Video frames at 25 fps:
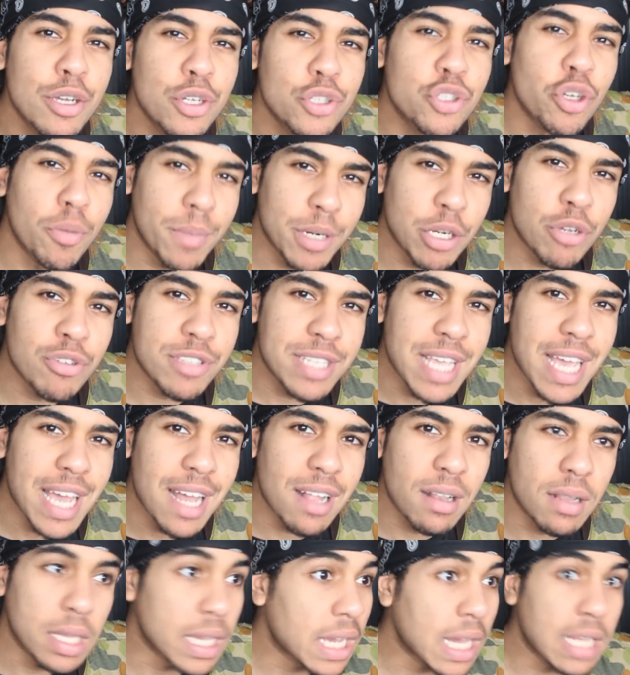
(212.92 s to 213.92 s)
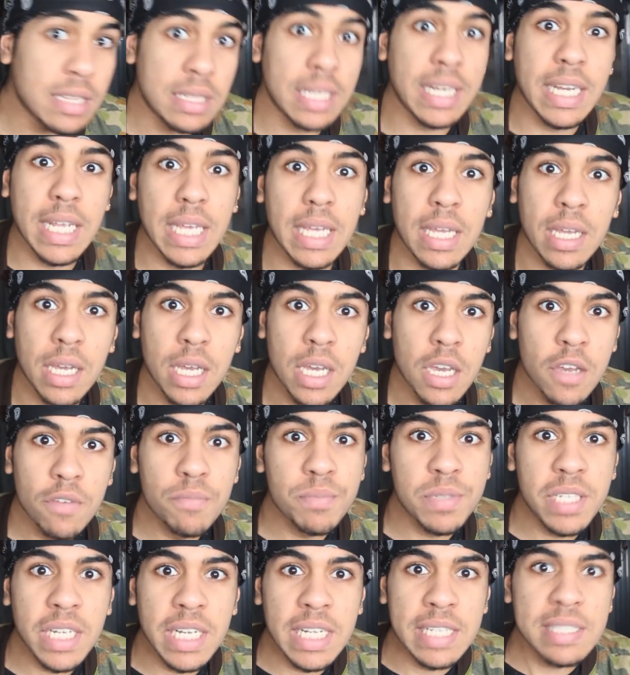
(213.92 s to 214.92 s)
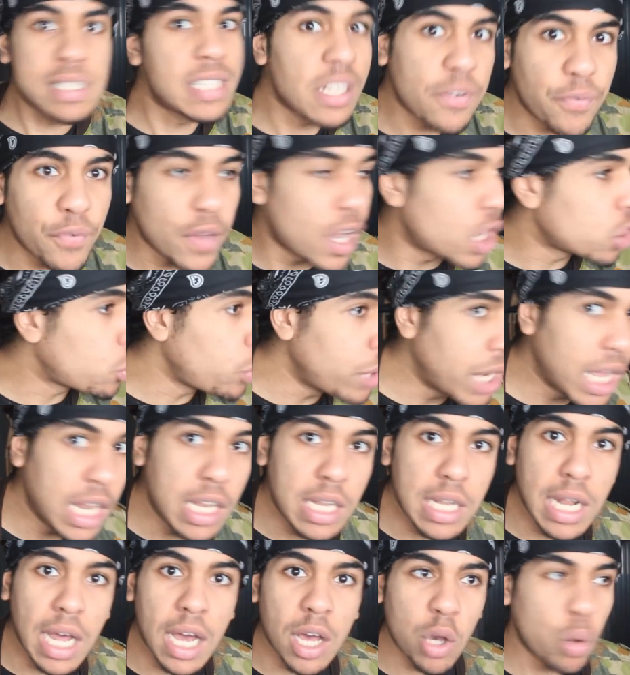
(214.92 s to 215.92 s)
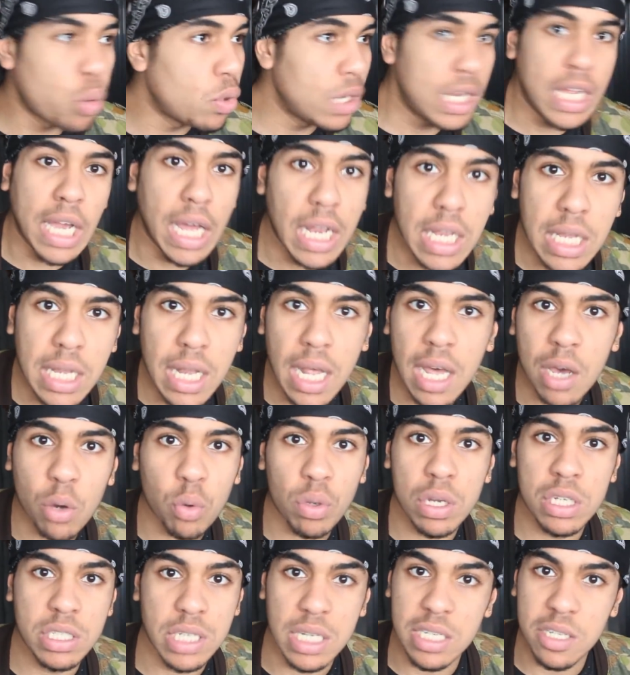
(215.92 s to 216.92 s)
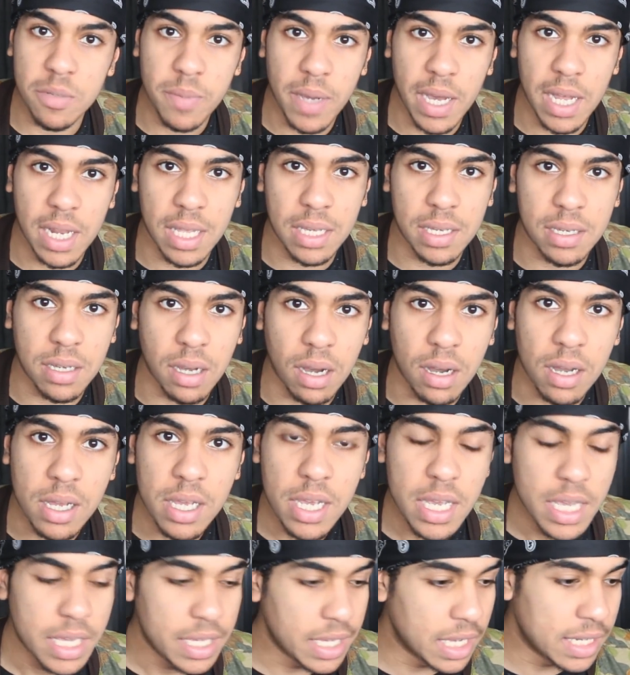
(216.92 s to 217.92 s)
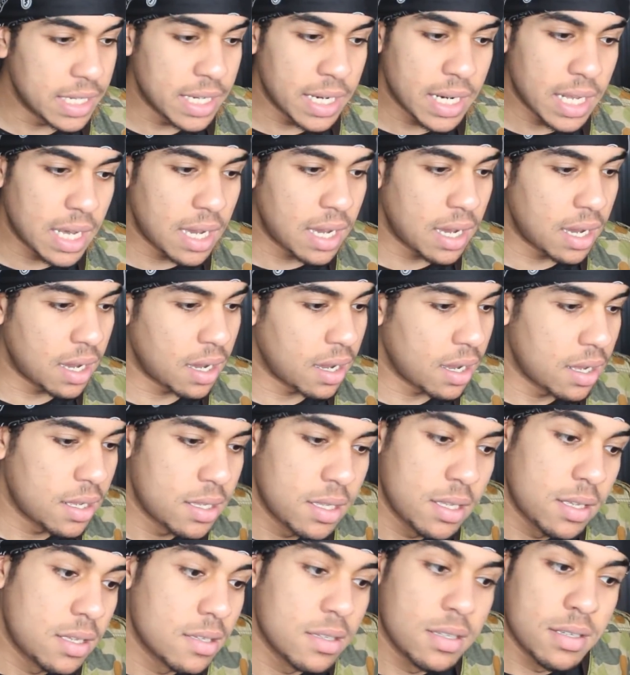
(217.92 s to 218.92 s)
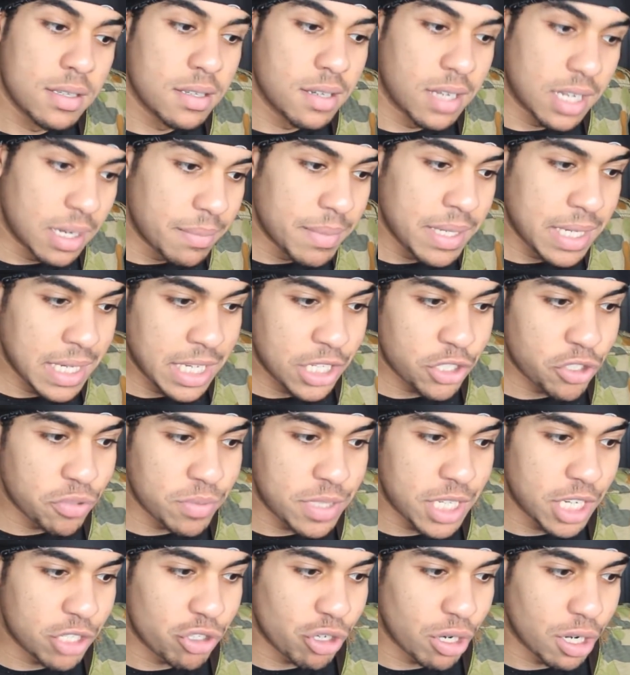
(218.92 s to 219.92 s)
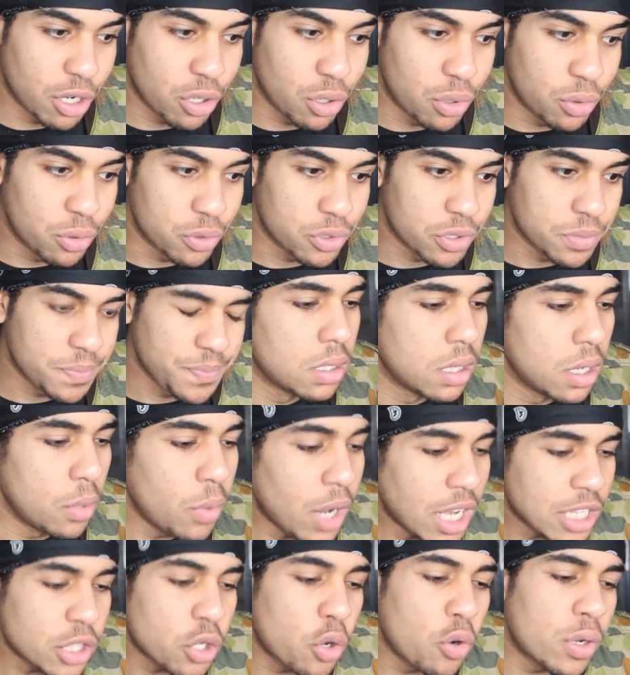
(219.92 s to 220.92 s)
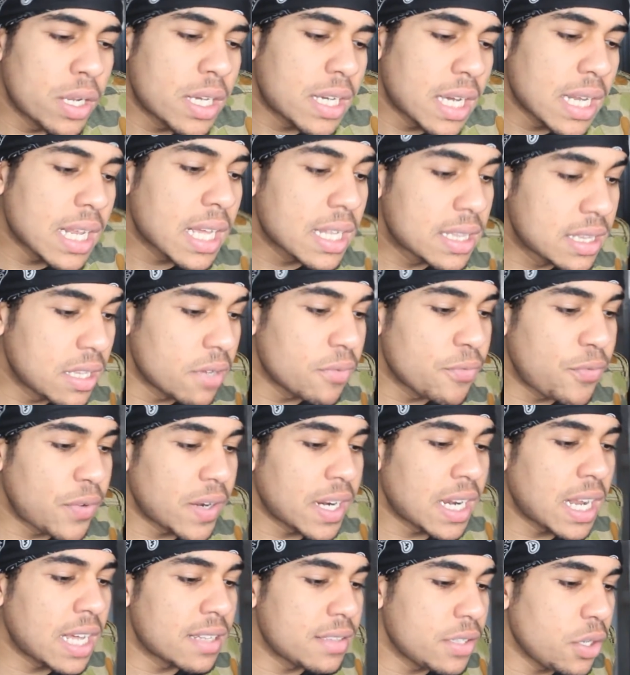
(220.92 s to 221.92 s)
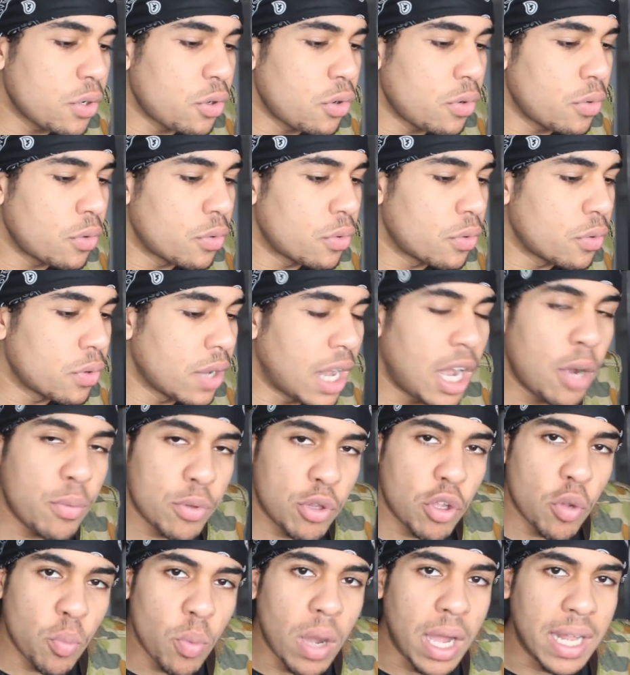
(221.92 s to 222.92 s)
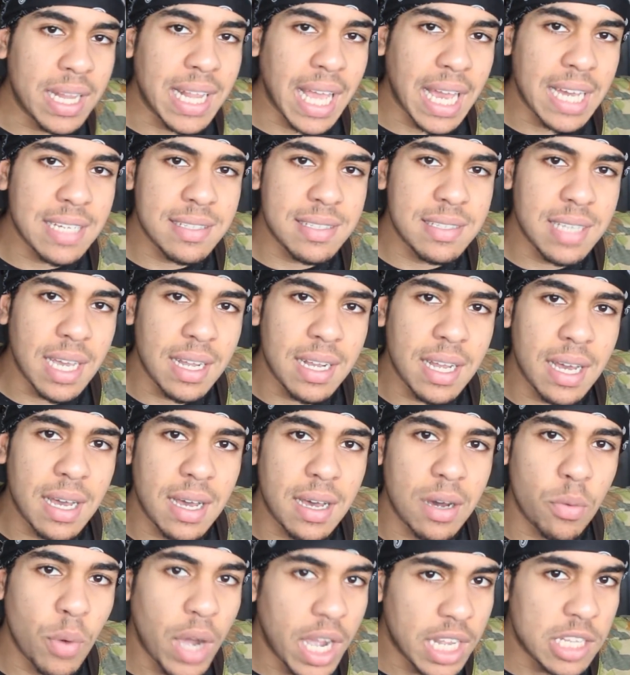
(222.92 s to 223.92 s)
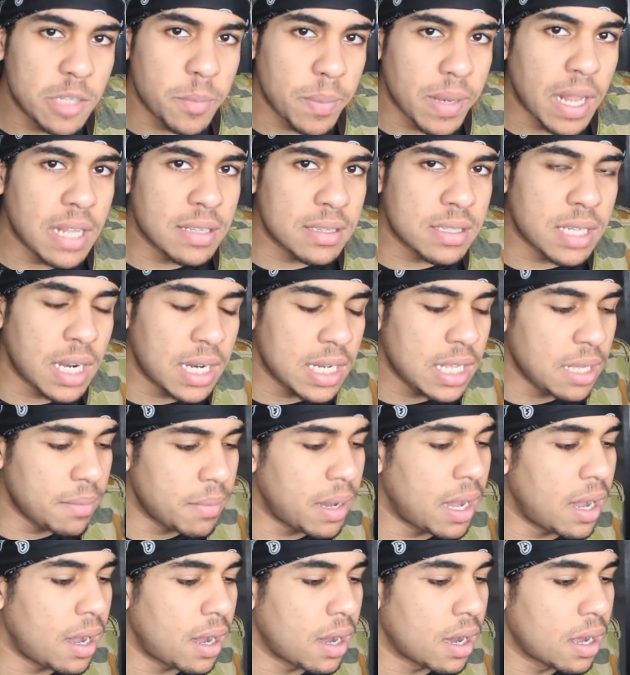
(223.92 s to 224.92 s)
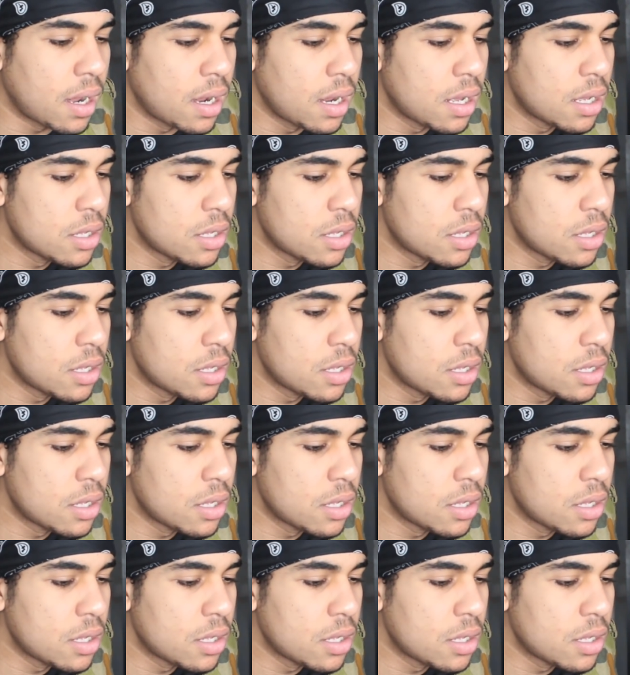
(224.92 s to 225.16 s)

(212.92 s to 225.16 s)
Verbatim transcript: ثم نوز هيل يقدر يمشي يصرف قاك ويعلق ولا يعلق ولا شي حاجه بحال هكا يعني راه راه مني يجوا مشي يهضروا لخوت واحد خونا كان خدام في الراديو وعاود لهم واحد القصه على واحد بلان طاري مع